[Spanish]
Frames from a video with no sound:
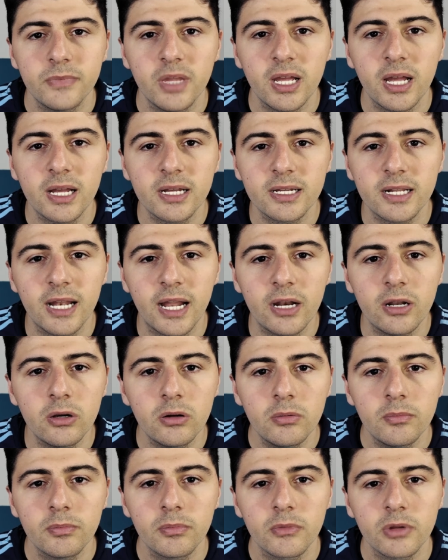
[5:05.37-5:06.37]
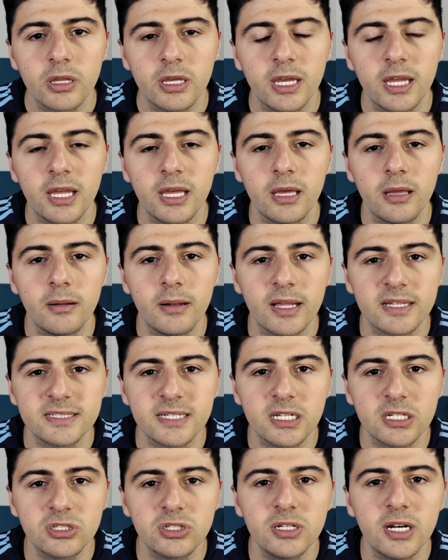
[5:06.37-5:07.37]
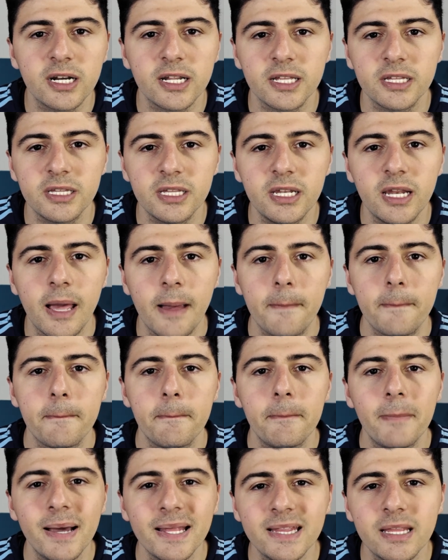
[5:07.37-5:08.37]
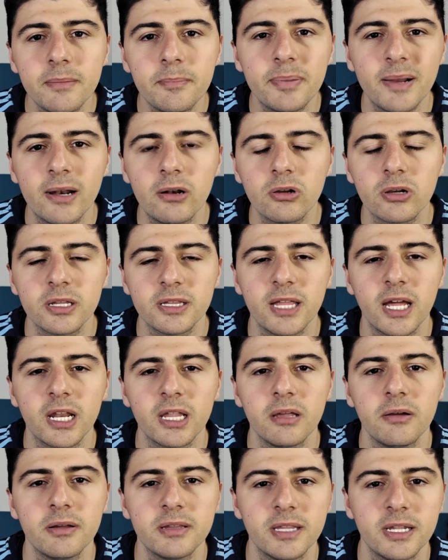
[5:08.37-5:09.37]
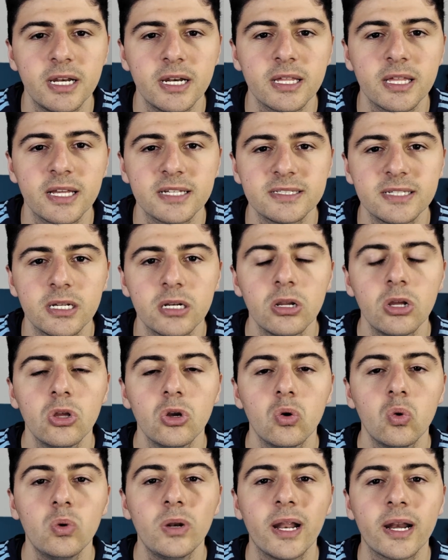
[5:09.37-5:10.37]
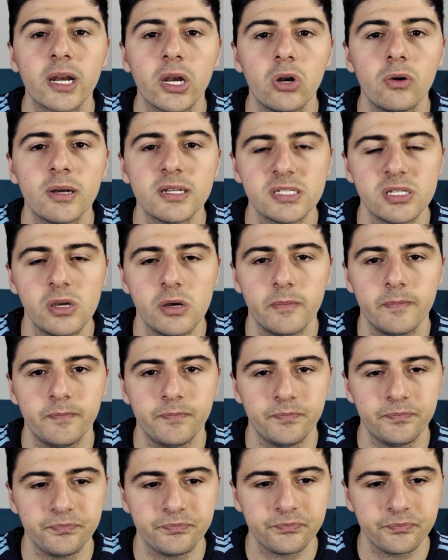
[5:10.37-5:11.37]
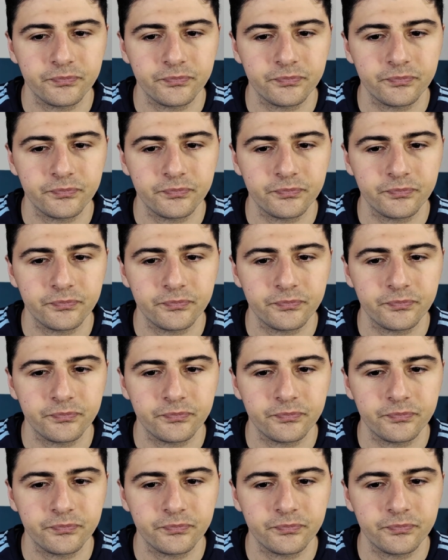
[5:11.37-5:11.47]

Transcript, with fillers: deja en claro que la selección argentina más temprano que tarde va a tener que hacer una renovación.